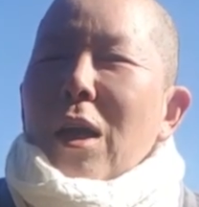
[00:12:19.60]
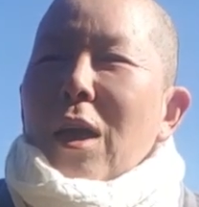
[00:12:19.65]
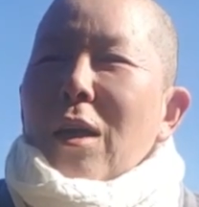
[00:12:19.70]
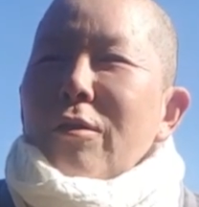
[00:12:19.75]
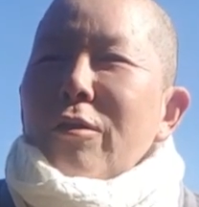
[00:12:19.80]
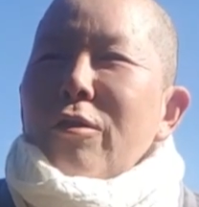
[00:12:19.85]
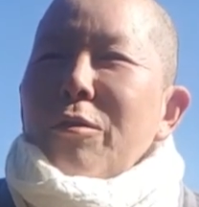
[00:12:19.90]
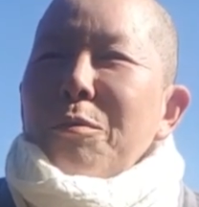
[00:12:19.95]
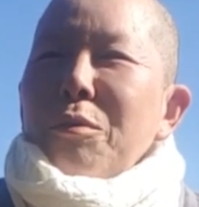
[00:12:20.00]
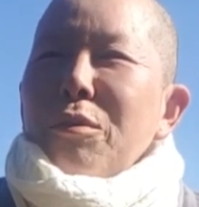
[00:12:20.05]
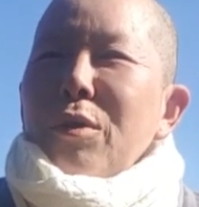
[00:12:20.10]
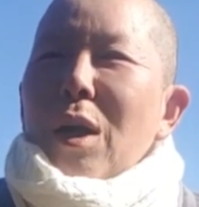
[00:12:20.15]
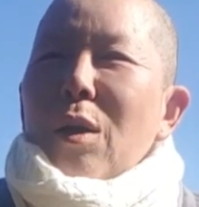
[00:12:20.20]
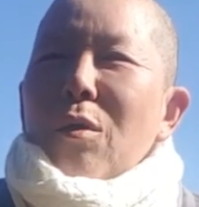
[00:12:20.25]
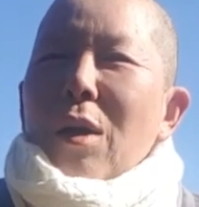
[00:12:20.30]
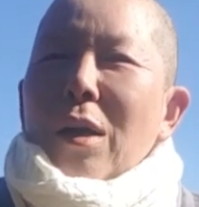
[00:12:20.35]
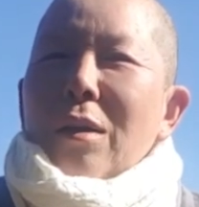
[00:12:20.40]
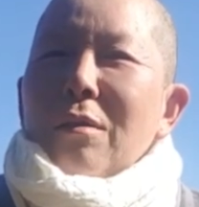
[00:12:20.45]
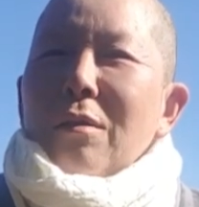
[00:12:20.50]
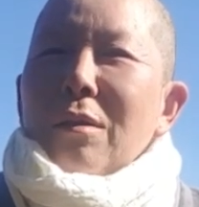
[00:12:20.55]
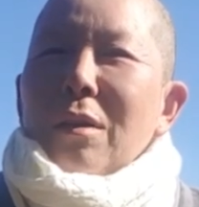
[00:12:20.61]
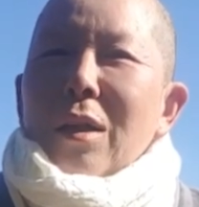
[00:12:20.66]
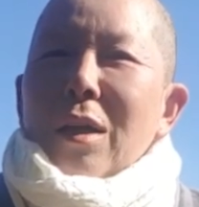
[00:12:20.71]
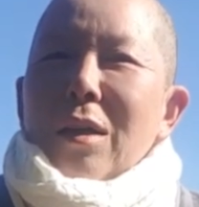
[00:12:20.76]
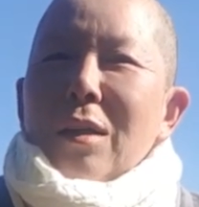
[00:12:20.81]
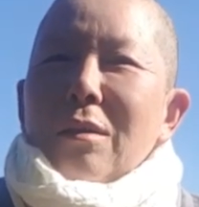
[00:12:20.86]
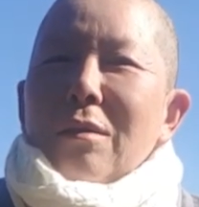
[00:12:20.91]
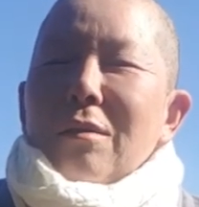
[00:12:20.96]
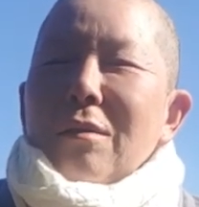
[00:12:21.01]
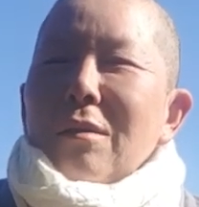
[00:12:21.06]
내가 슬프다고
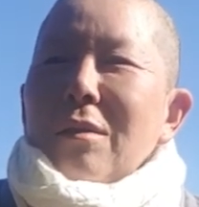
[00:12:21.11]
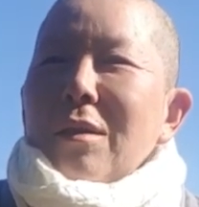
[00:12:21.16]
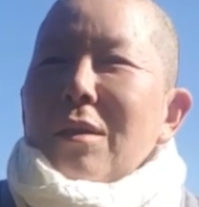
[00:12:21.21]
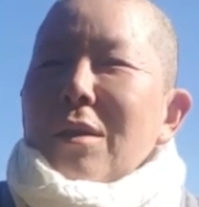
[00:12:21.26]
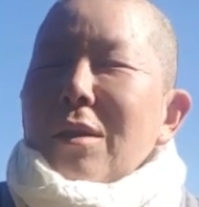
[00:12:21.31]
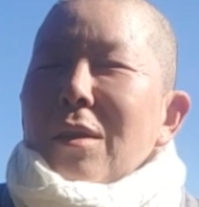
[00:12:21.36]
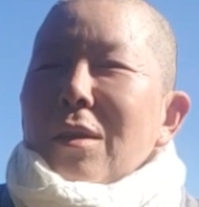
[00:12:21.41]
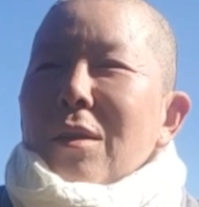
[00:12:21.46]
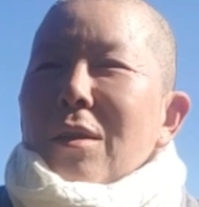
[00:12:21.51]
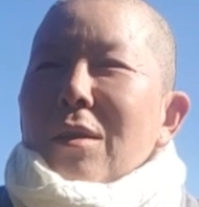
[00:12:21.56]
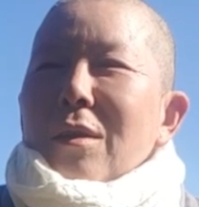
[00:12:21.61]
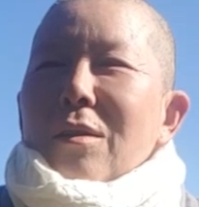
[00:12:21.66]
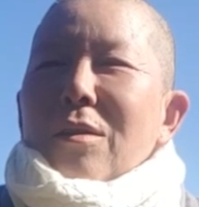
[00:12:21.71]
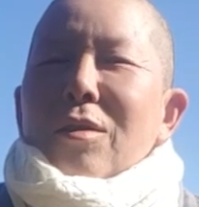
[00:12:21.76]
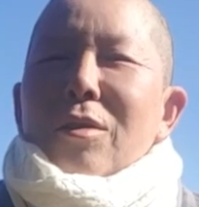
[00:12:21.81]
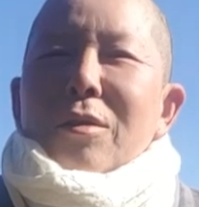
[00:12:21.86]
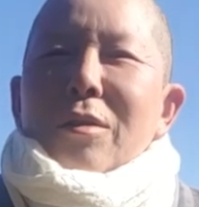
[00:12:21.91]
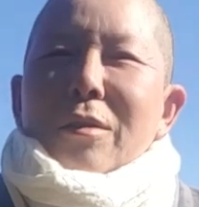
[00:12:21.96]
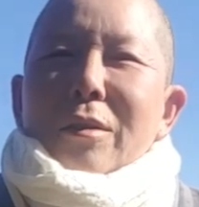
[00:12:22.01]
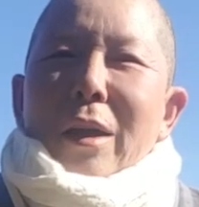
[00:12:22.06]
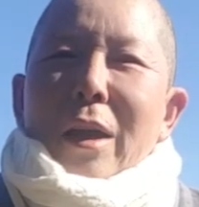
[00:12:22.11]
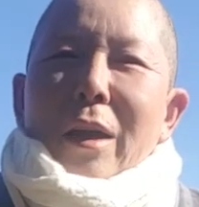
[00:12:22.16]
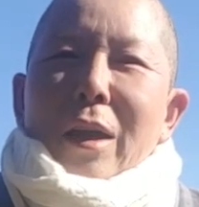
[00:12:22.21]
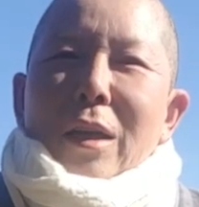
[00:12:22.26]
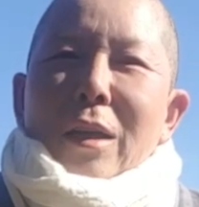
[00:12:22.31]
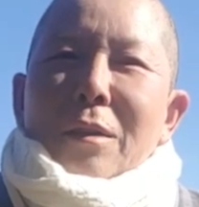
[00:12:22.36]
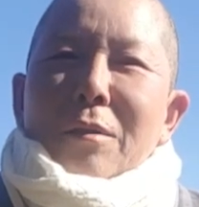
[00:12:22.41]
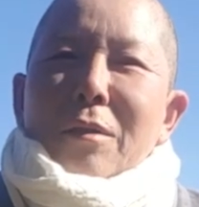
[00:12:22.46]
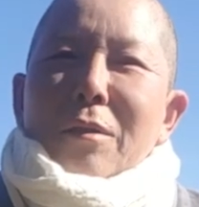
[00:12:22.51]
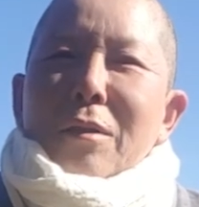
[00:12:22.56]
하는데 저는 내가
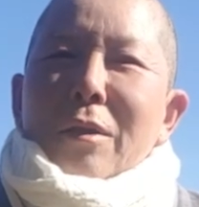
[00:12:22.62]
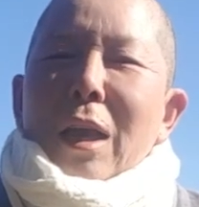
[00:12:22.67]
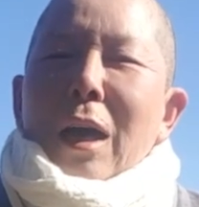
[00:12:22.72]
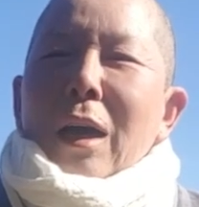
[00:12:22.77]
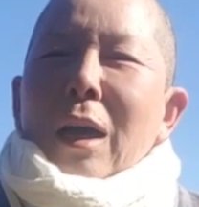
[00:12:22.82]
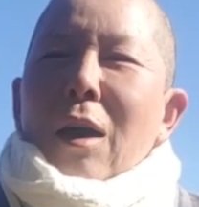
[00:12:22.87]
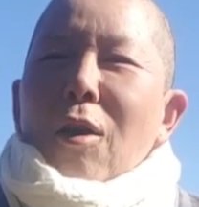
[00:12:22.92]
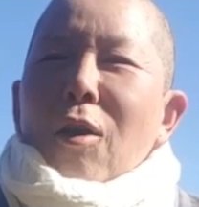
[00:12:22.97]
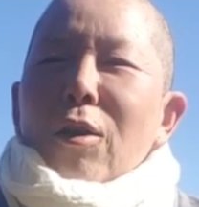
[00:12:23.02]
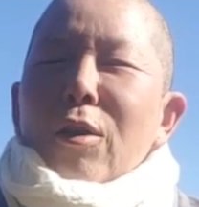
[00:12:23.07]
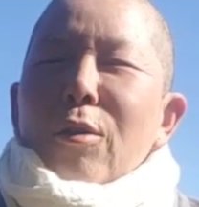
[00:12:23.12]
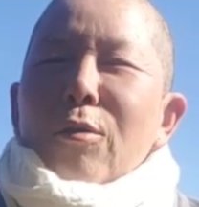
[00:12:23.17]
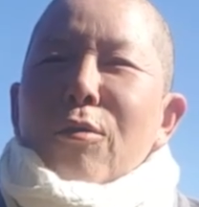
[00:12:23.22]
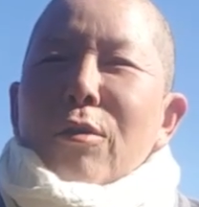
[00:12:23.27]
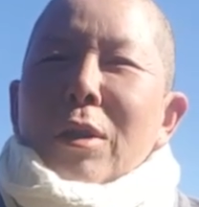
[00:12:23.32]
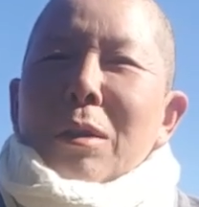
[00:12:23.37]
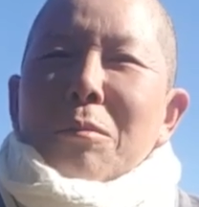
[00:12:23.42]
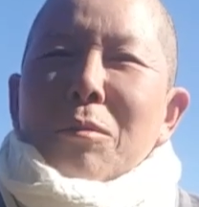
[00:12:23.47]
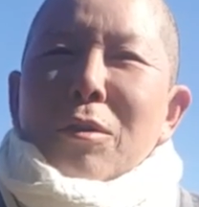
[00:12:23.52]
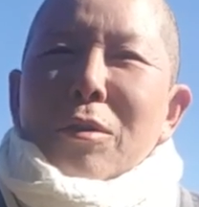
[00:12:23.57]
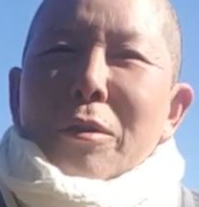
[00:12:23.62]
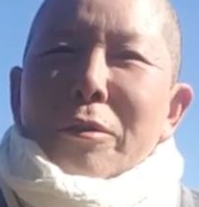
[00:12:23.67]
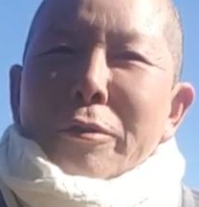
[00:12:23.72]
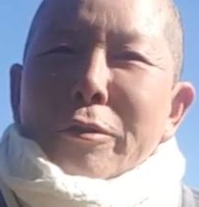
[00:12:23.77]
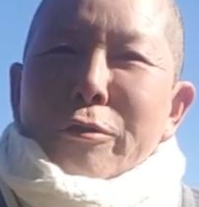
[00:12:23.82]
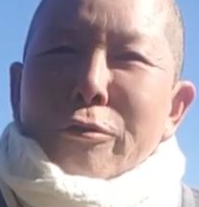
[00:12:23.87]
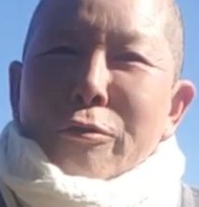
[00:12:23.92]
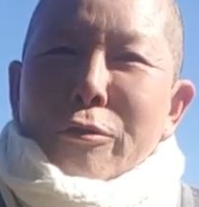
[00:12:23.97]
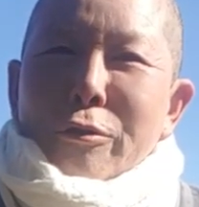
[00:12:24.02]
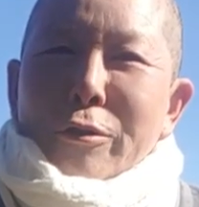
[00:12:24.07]
내가 어렵고
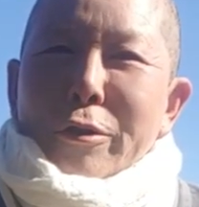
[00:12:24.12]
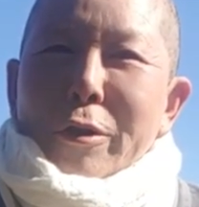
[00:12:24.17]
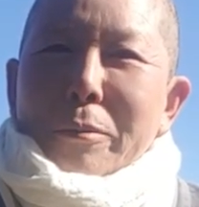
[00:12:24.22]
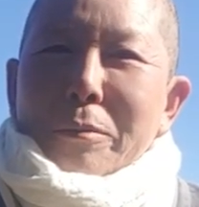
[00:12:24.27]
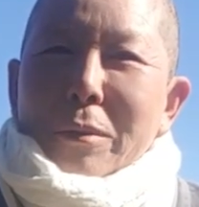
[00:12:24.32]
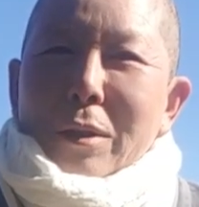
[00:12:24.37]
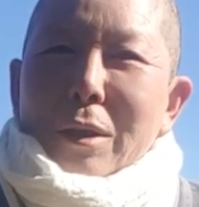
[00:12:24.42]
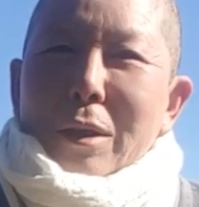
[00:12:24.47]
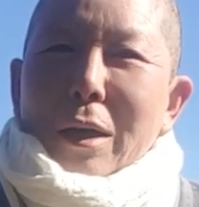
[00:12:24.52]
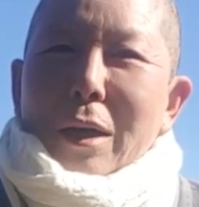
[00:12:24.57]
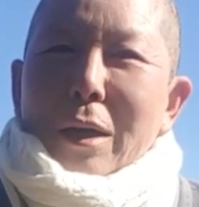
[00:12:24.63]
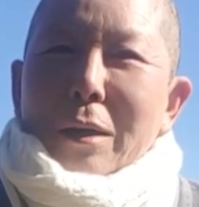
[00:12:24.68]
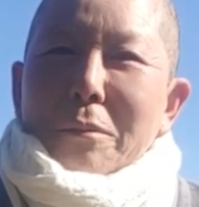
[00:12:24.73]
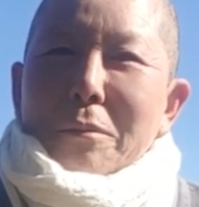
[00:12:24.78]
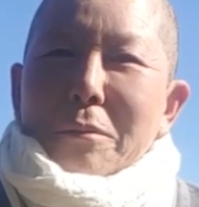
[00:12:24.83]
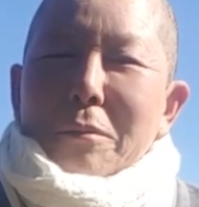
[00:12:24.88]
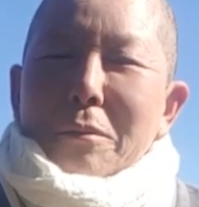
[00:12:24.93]
힘들어서 우는 겁니다.